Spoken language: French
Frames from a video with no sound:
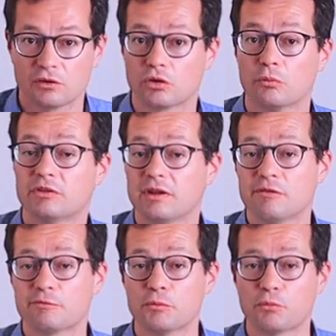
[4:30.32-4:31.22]
Comme
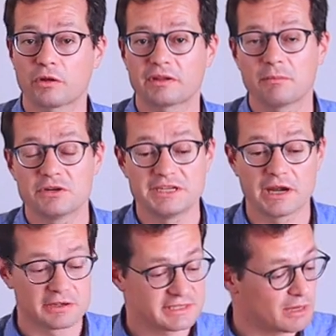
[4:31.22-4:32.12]
téléphone portable, j'ai
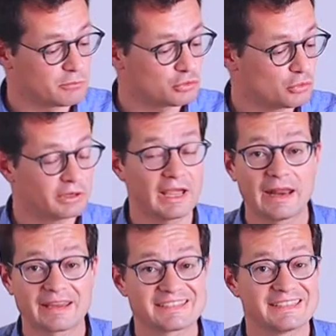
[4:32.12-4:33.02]
un Samsung
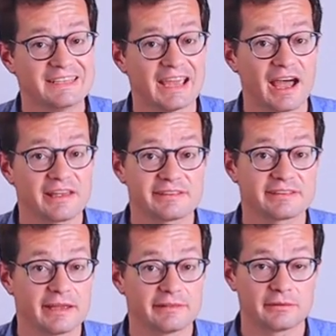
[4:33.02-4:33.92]
Galaxy
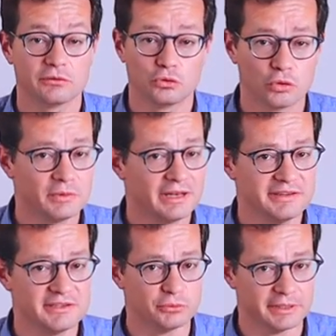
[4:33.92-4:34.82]
A7
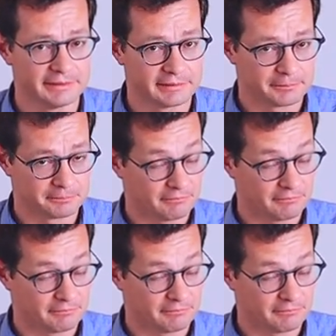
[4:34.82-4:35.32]
2018.